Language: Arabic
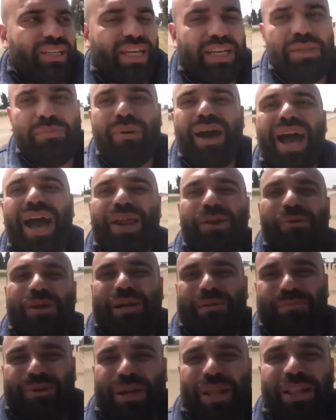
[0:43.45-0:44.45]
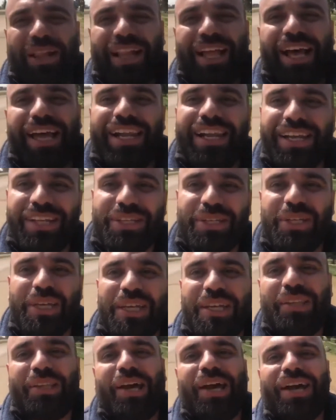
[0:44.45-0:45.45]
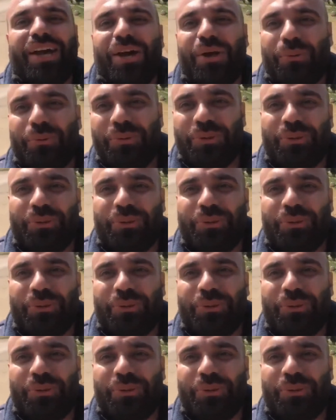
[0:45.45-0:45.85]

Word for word: يعني ما حلوه لما نطلع على اللاذقيه نتاخر